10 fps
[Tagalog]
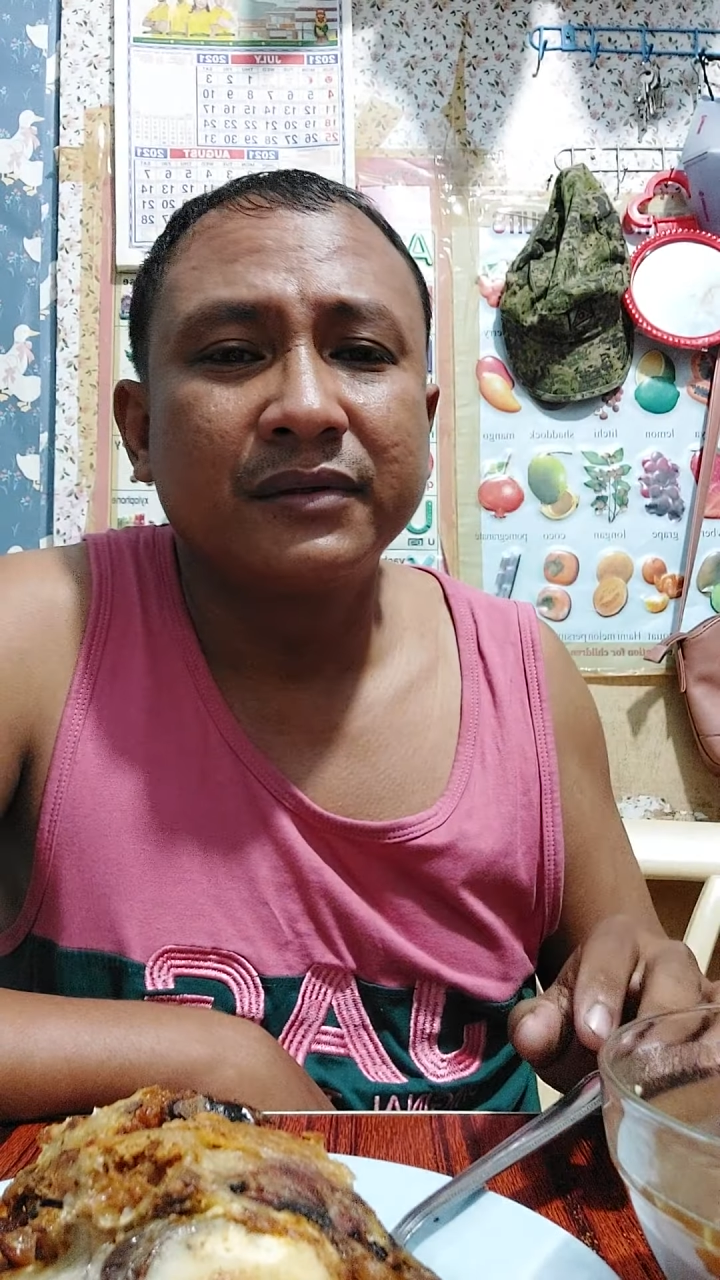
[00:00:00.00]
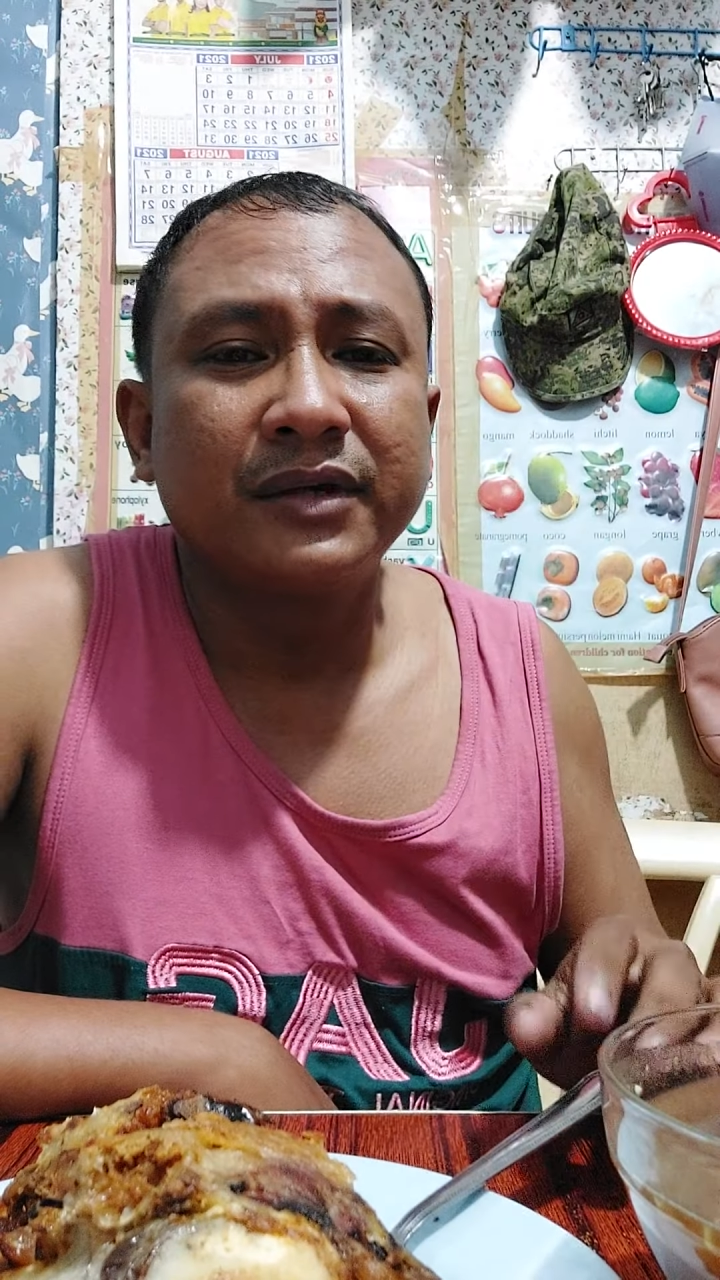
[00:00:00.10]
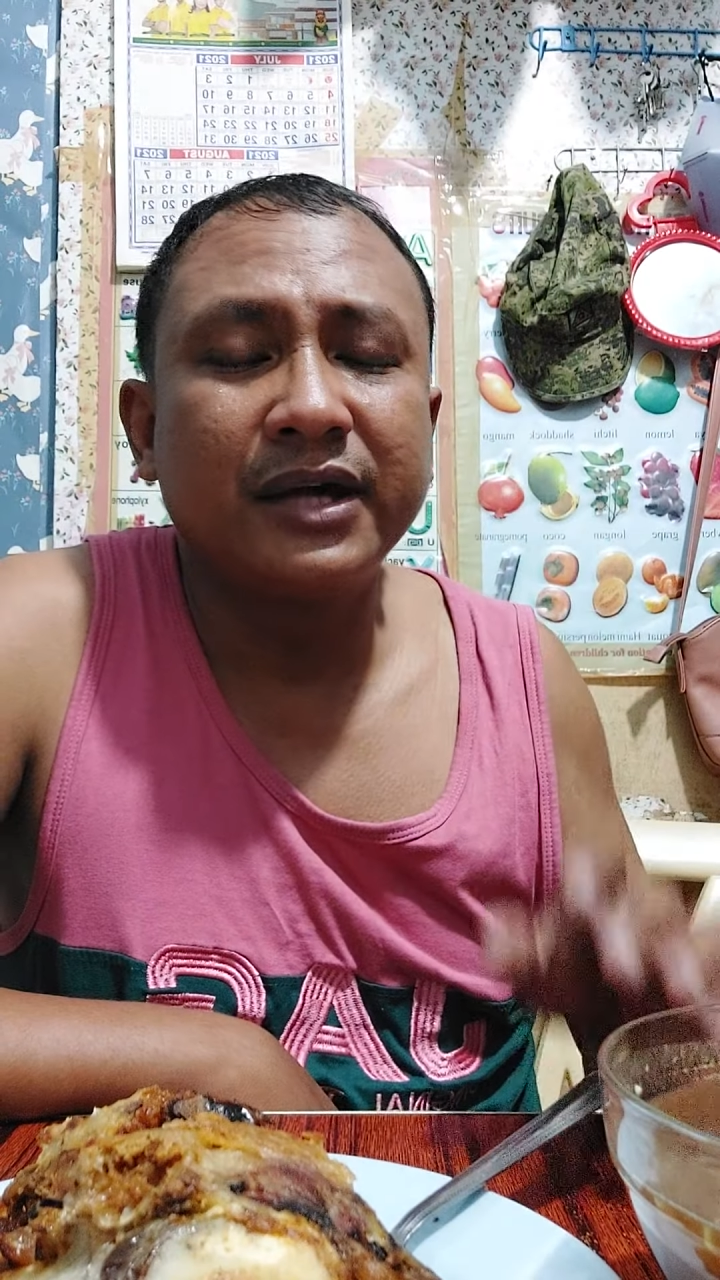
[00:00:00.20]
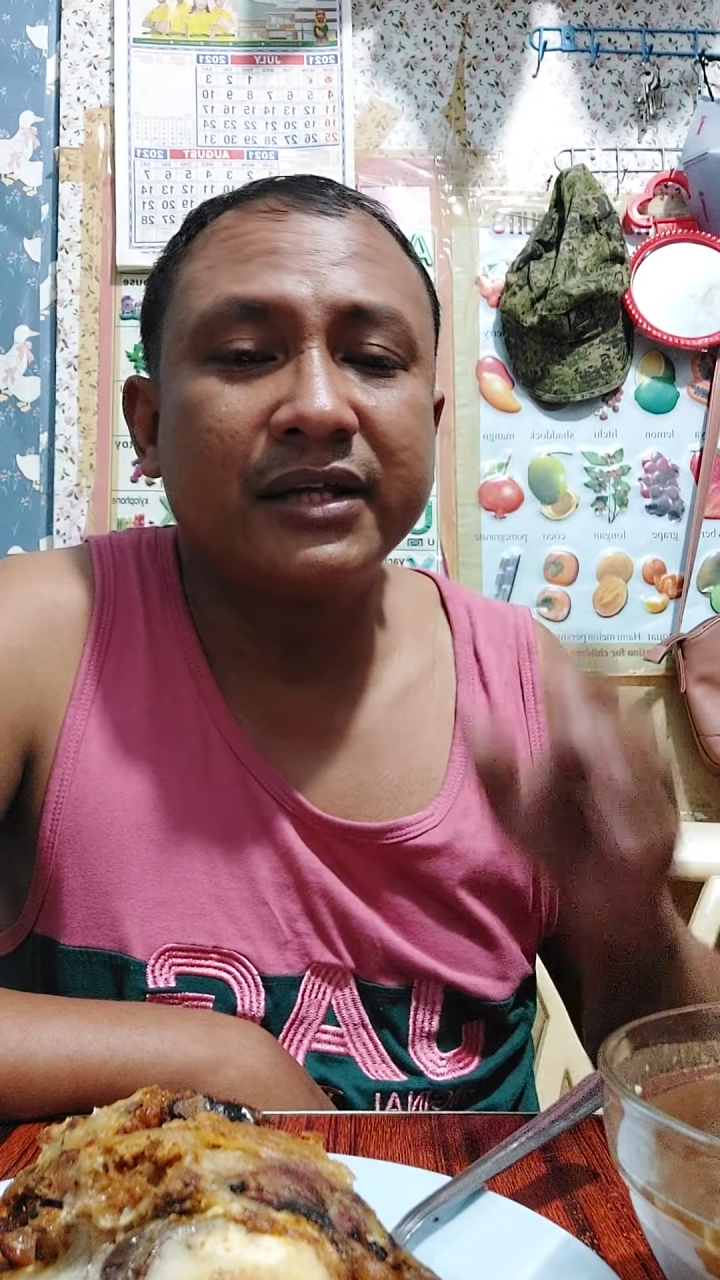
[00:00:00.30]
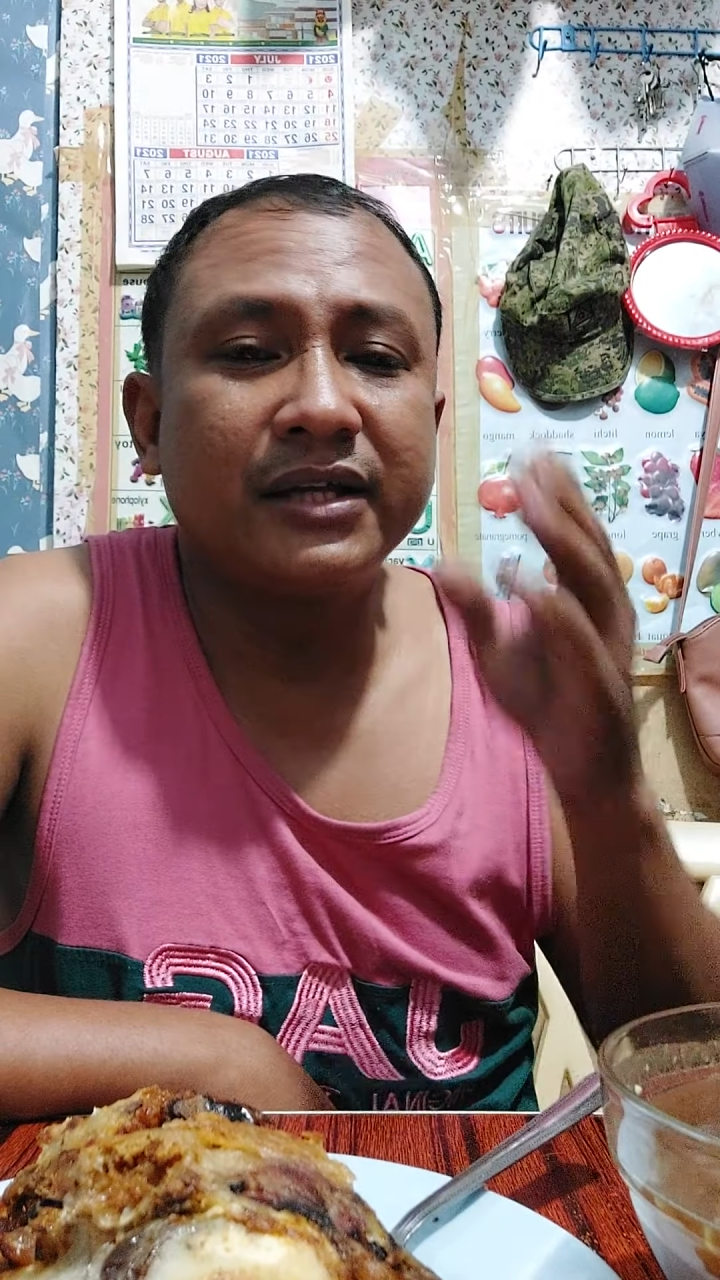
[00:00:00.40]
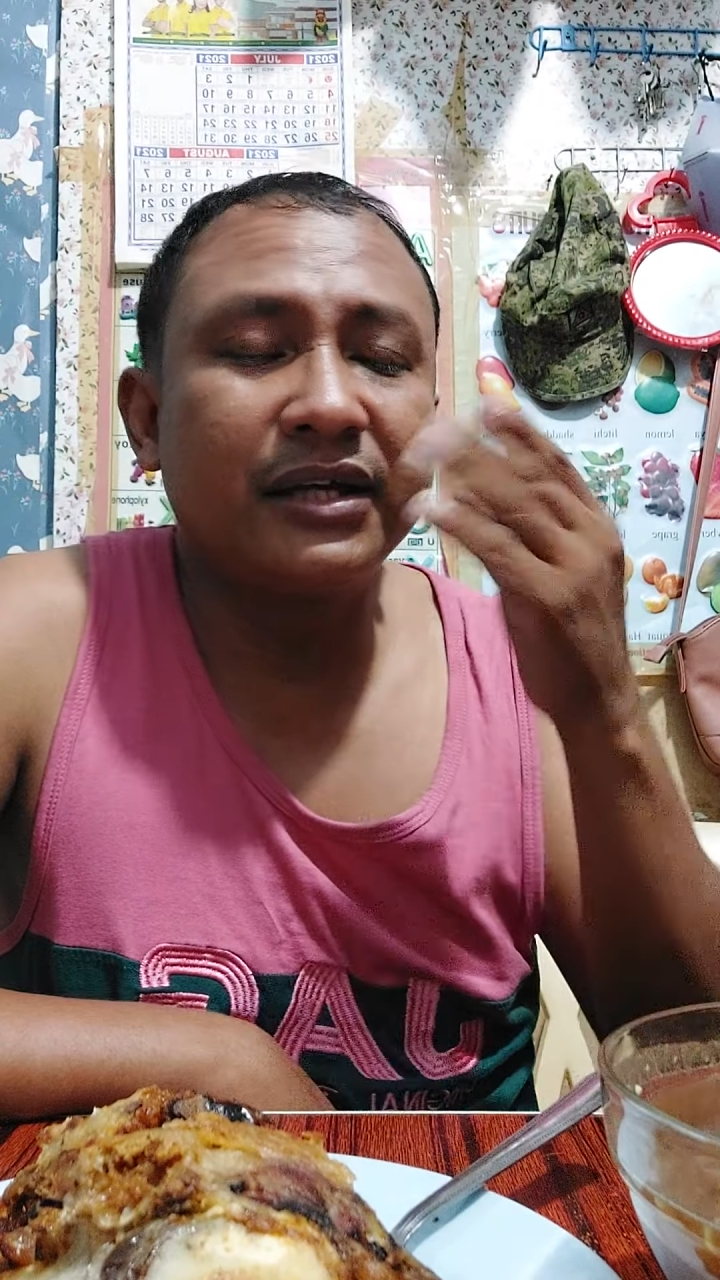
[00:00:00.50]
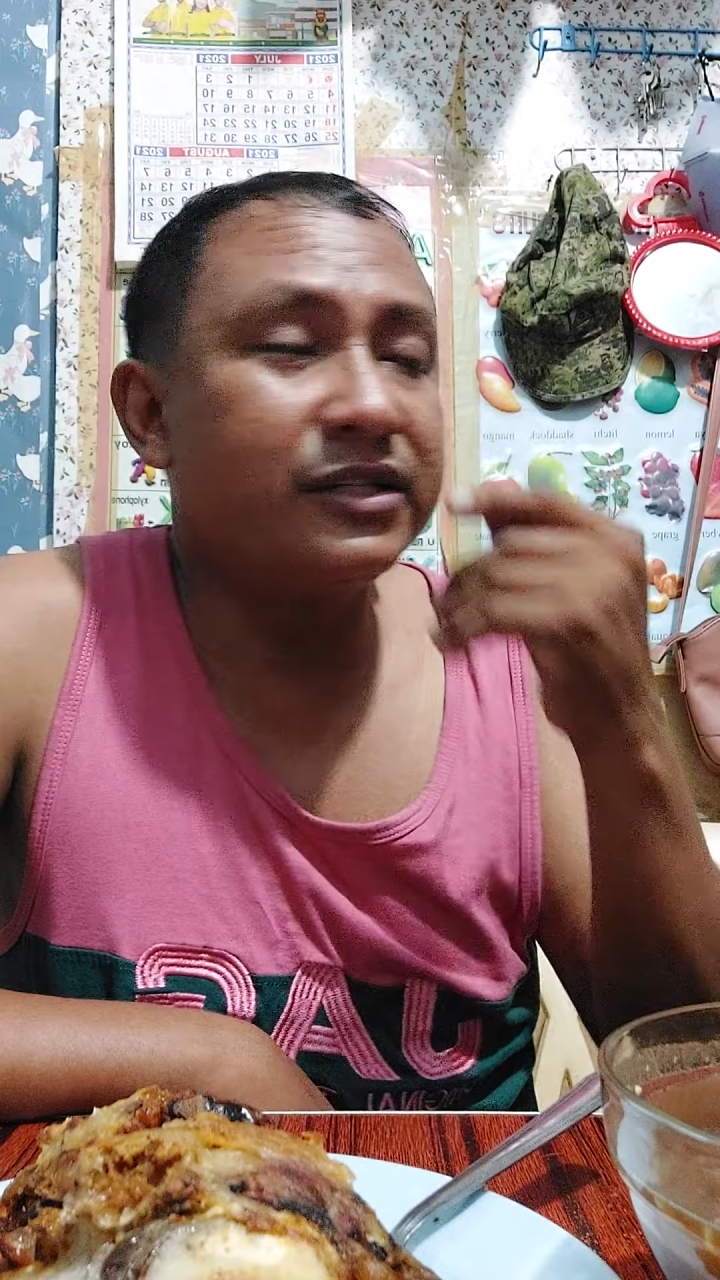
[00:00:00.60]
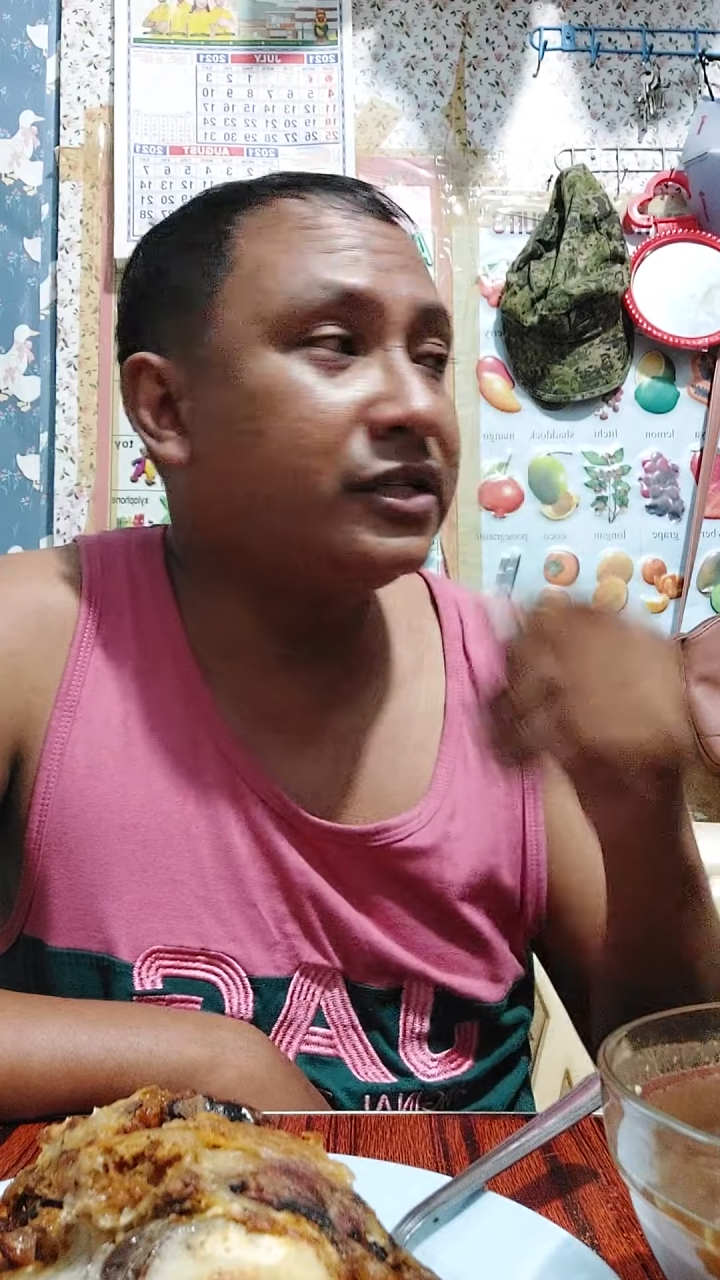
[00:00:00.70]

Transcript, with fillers: kaya nagiging